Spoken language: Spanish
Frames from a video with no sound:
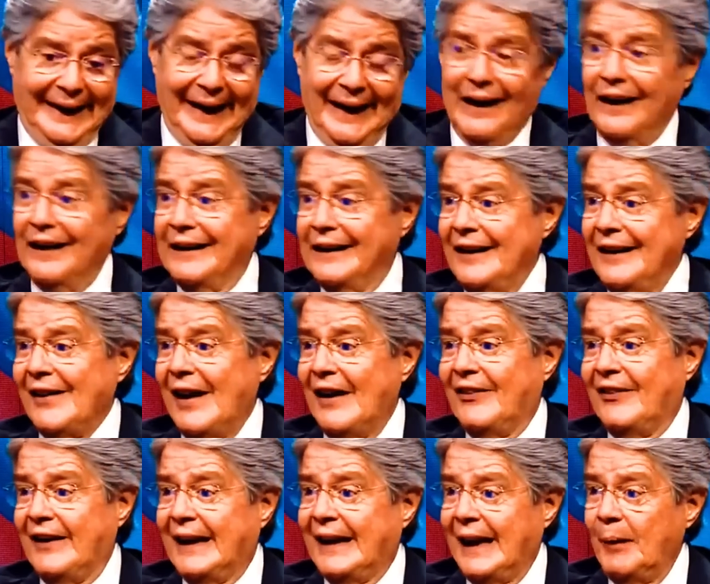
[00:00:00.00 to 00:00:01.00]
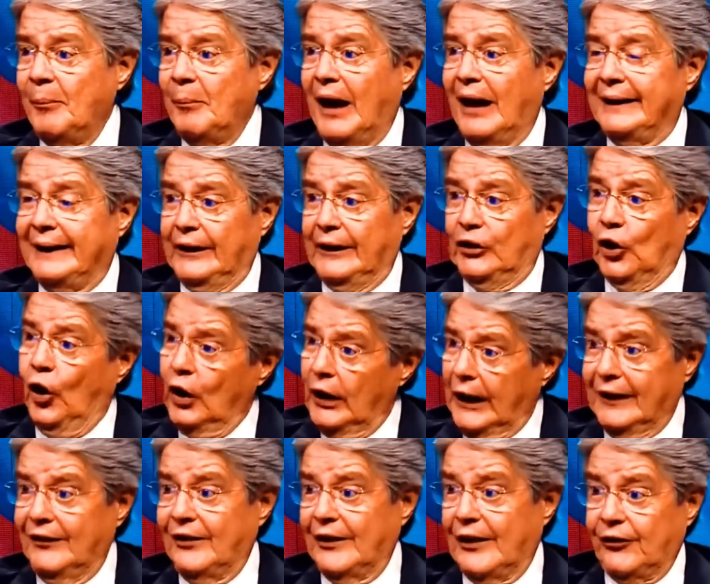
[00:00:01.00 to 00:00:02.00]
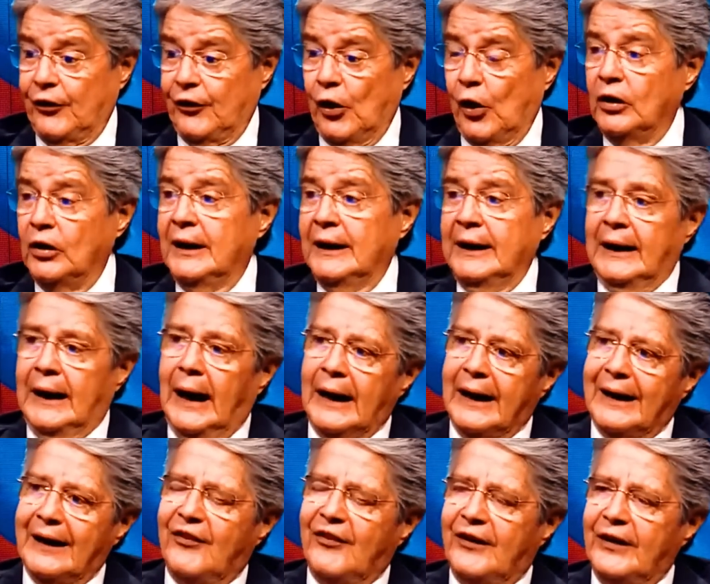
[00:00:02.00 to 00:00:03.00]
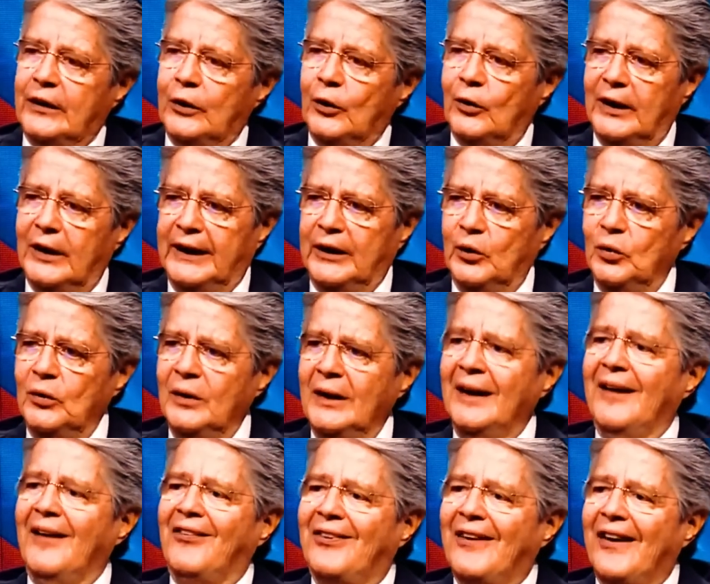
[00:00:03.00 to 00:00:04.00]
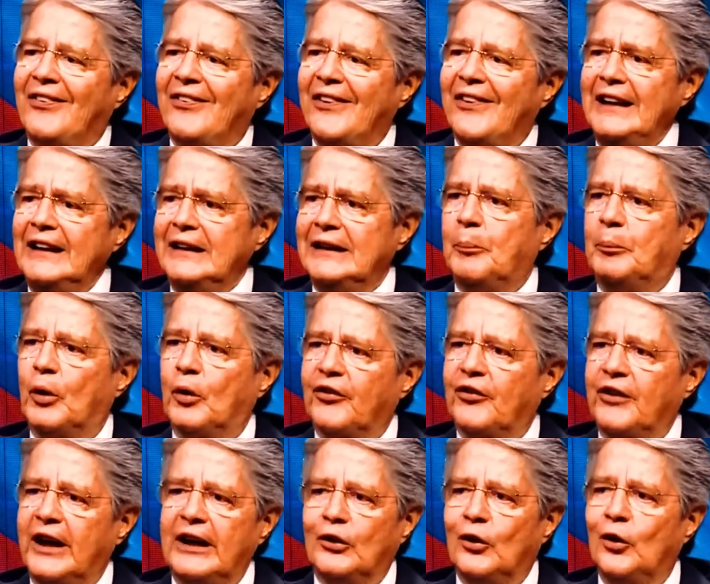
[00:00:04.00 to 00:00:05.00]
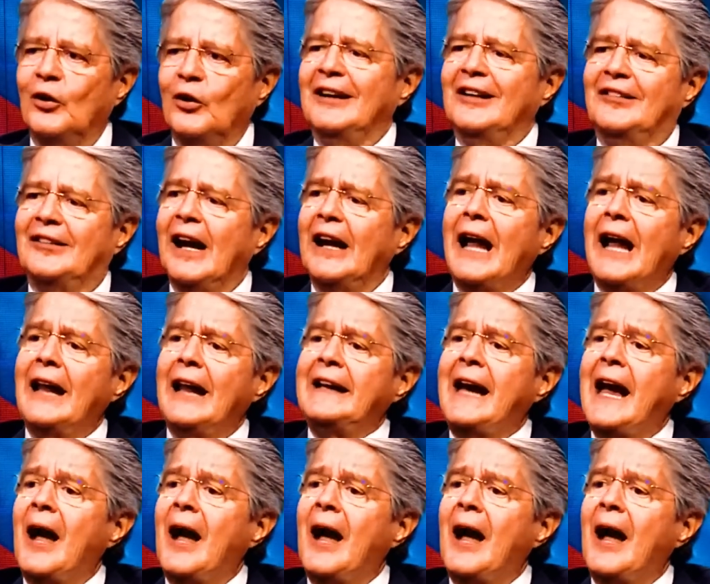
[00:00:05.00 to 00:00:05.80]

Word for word: que garantiza el sistema de dolarización, ha crecido en un 60%. Y, ya vamos